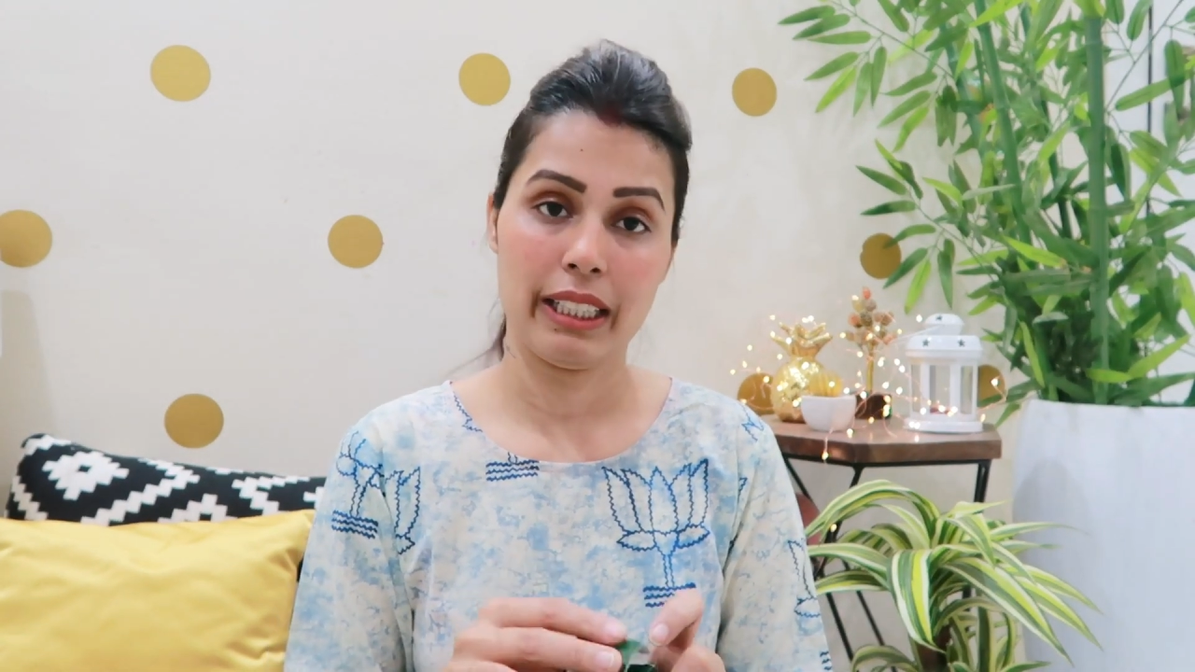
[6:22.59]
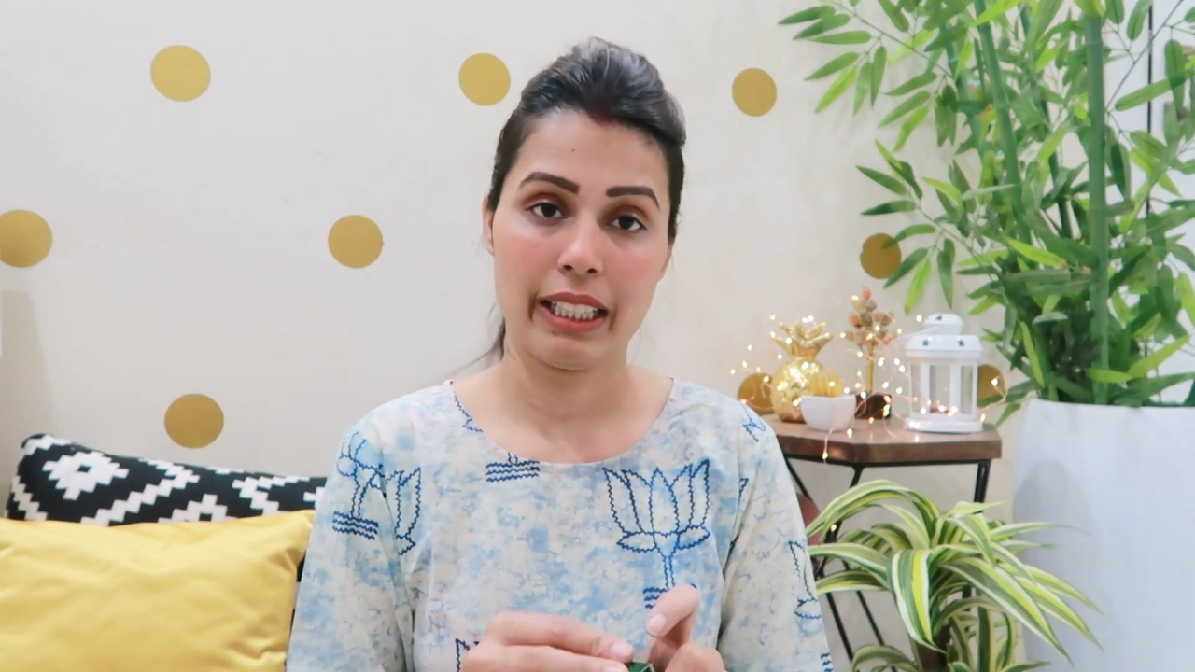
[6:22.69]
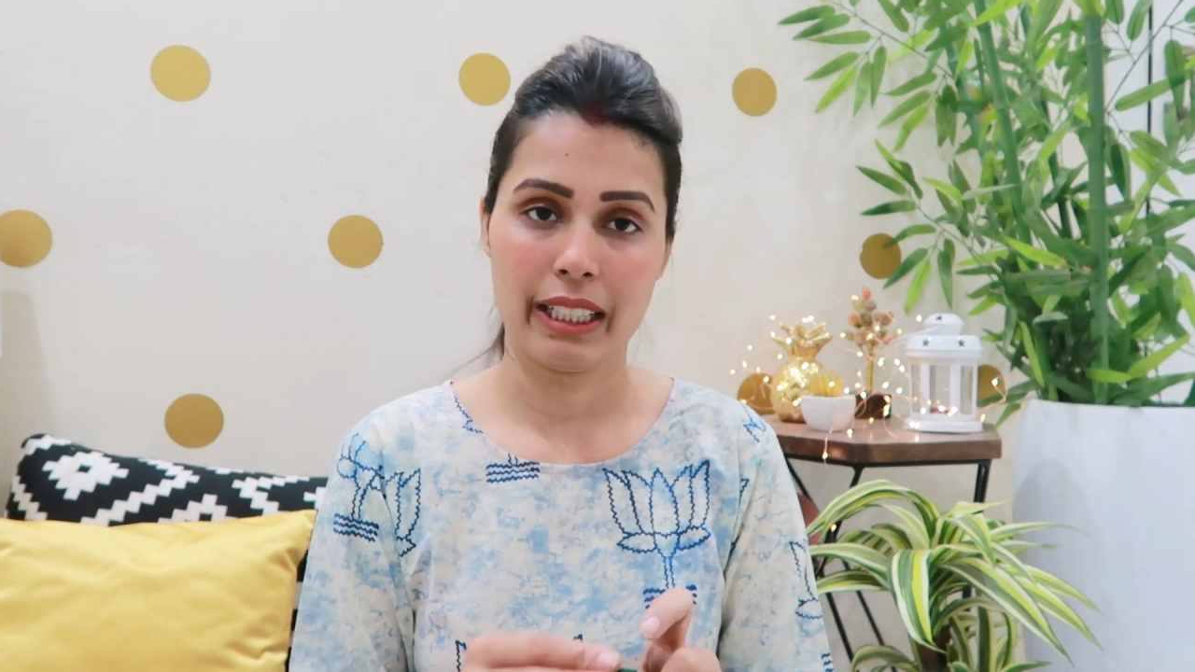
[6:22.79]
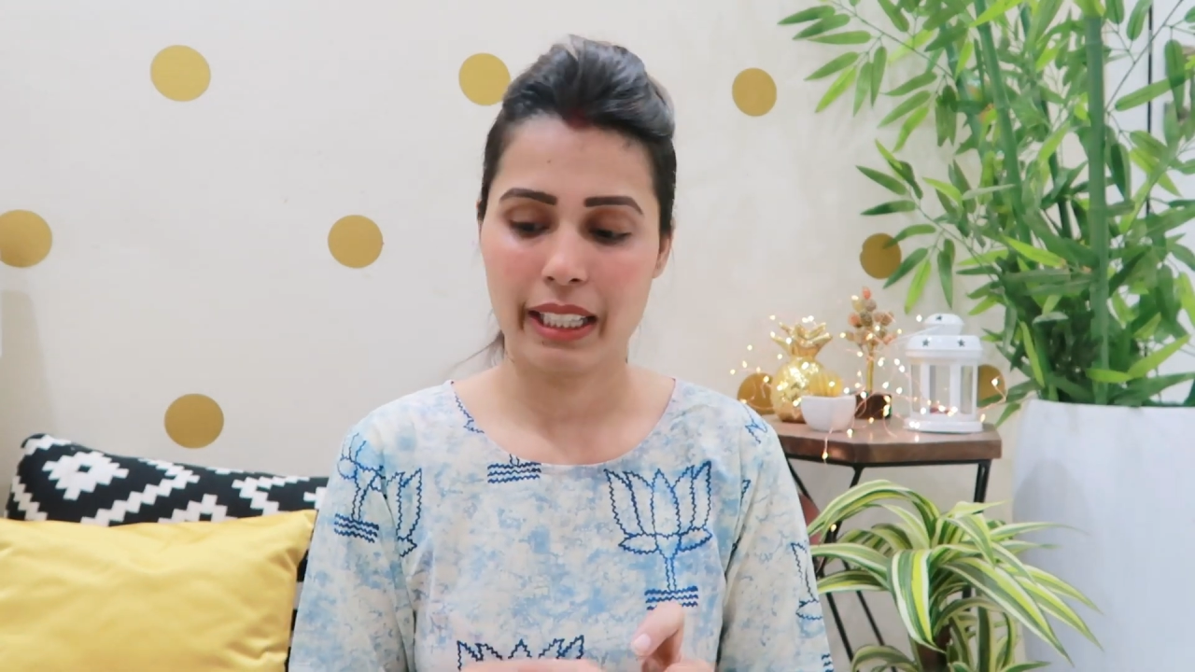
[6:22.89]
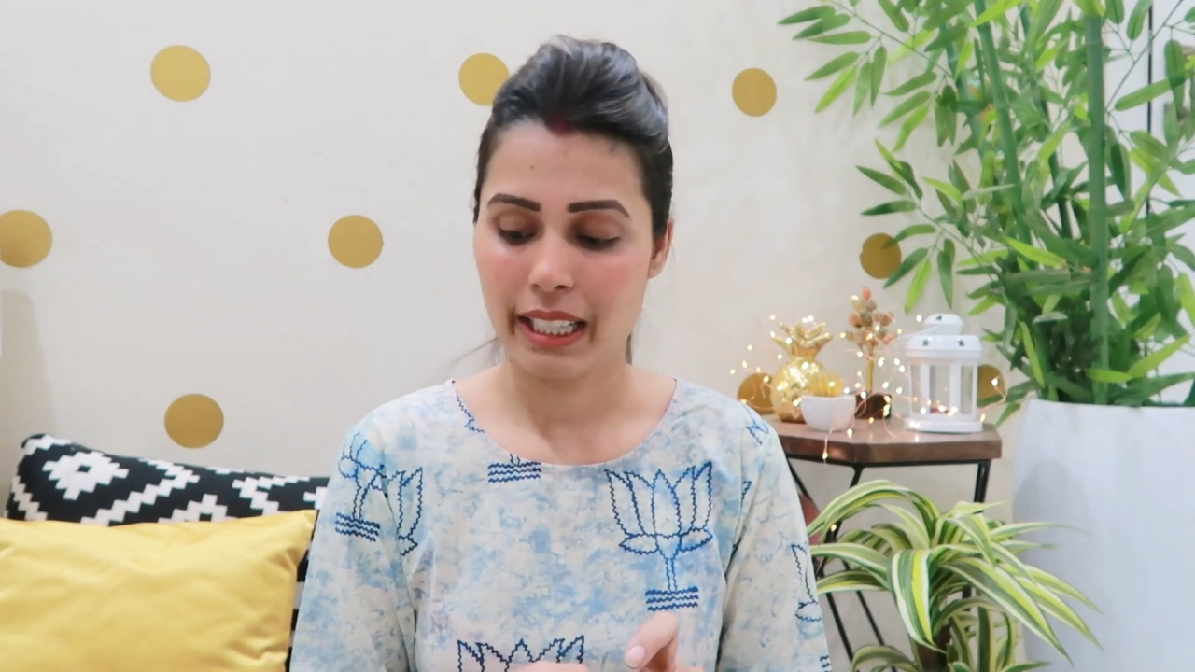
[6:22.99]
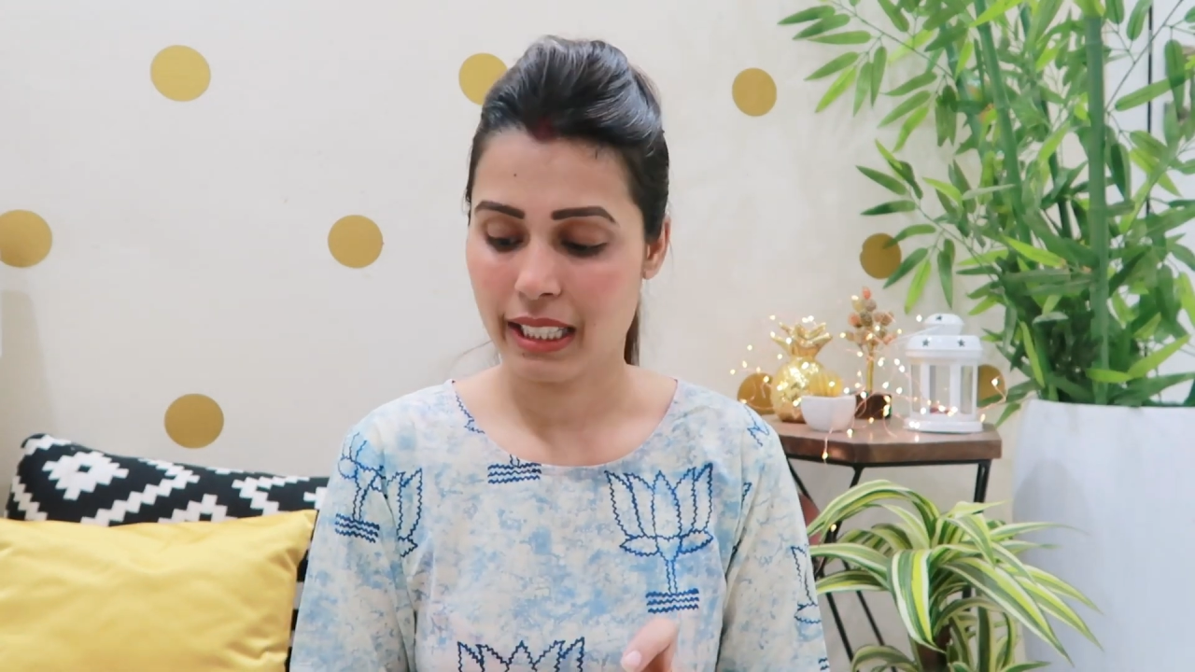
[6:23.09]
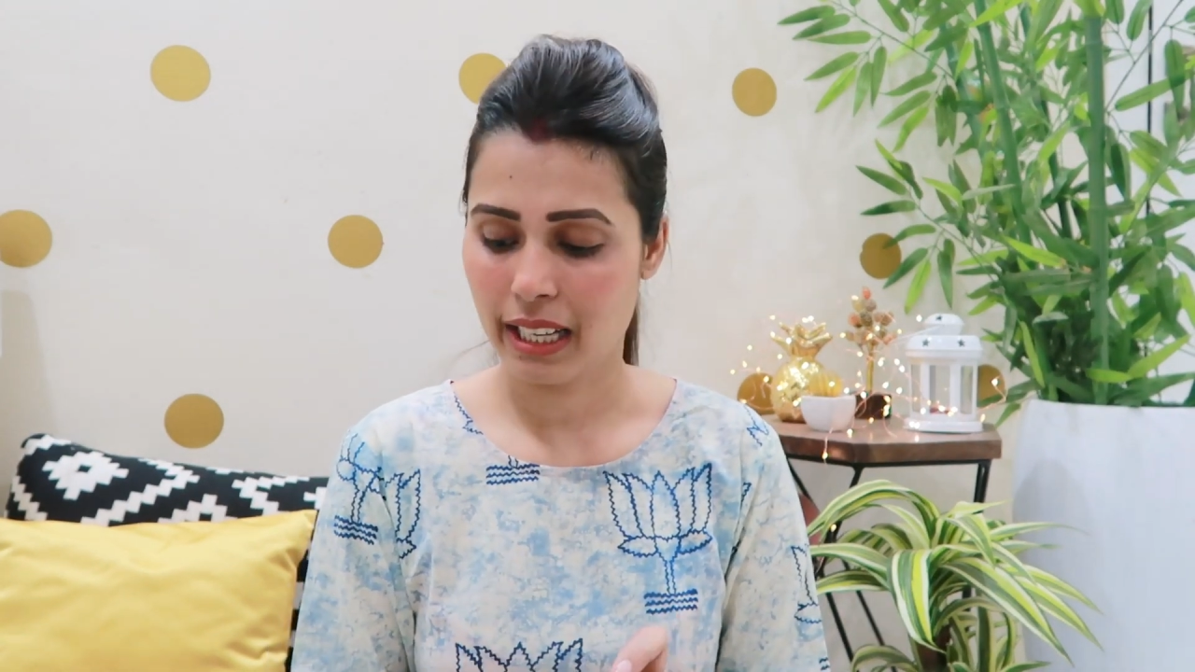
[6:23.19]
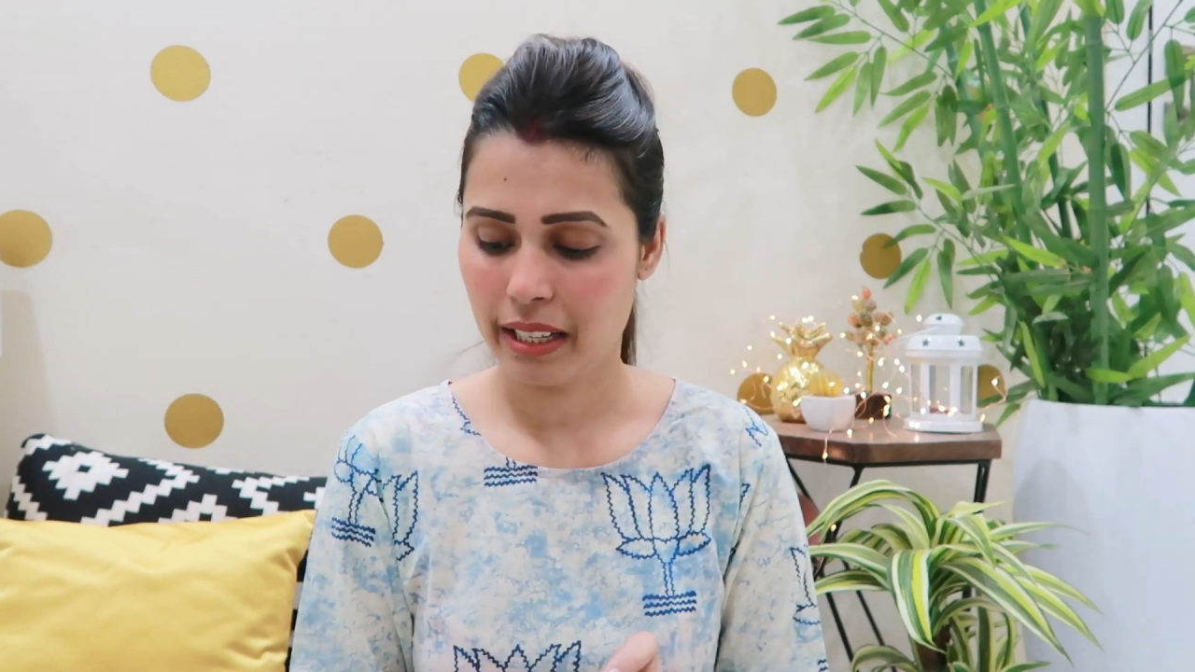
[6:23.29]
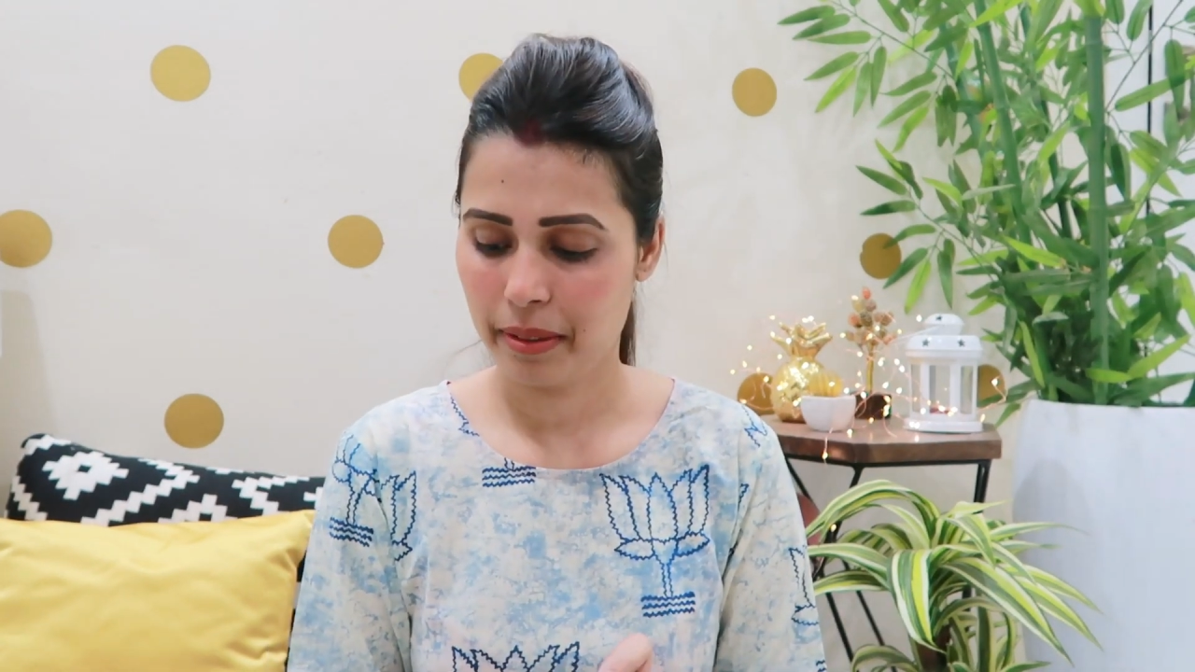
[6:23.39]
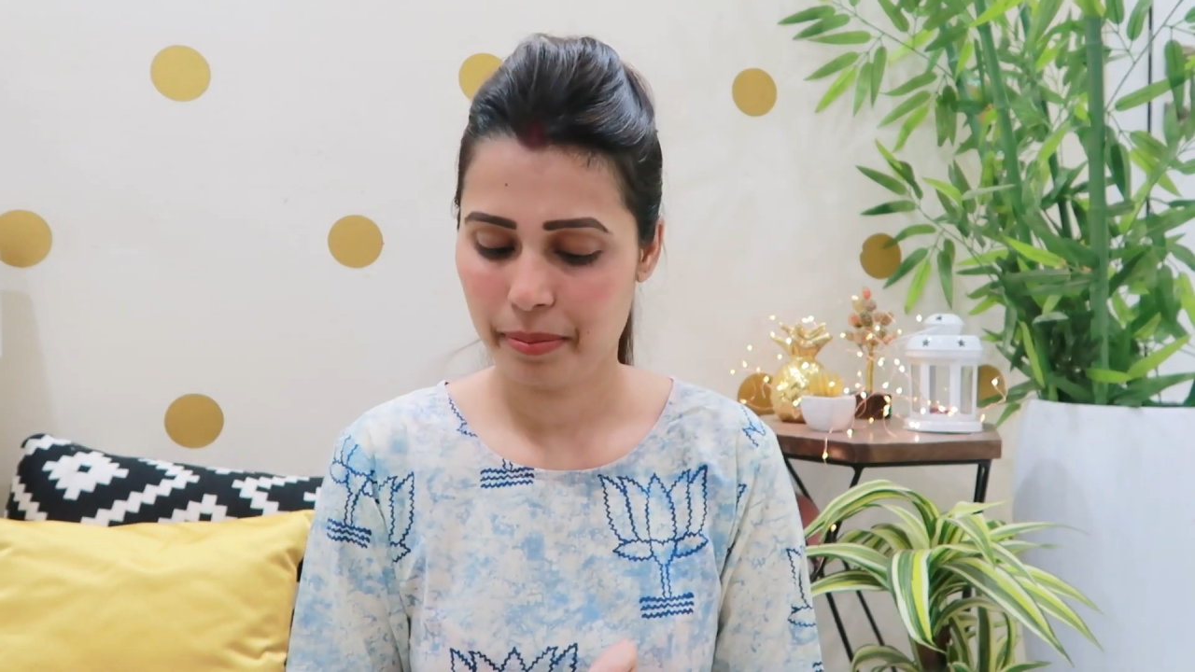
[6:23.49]
देखेंगे
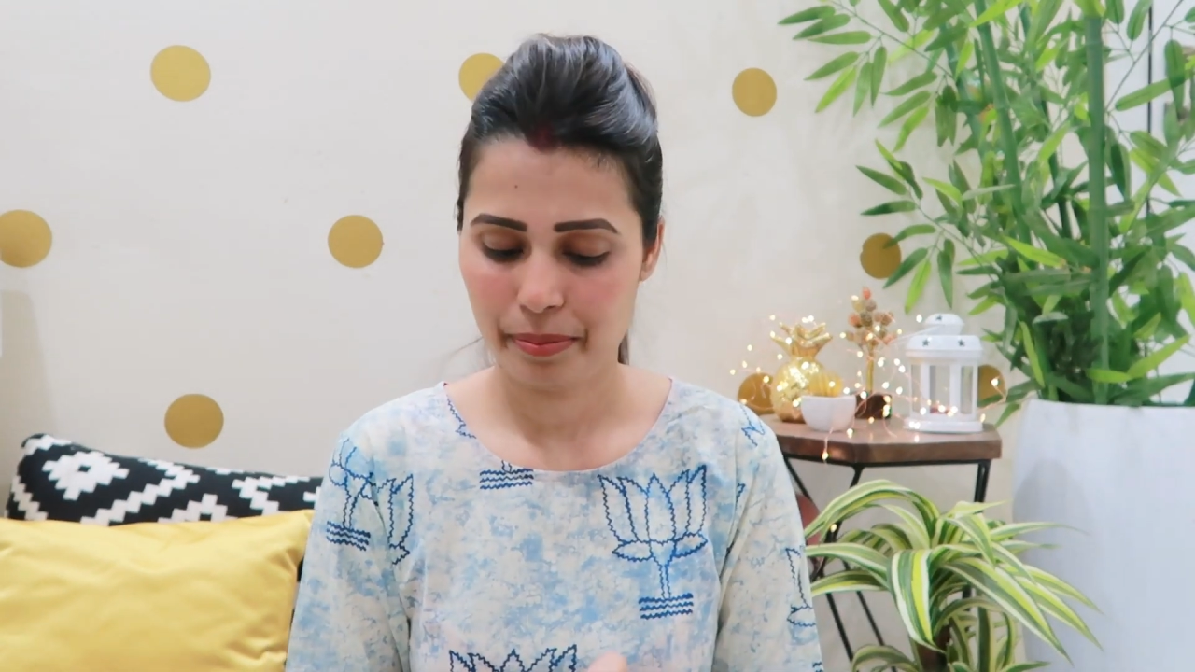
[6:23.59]
कैसा है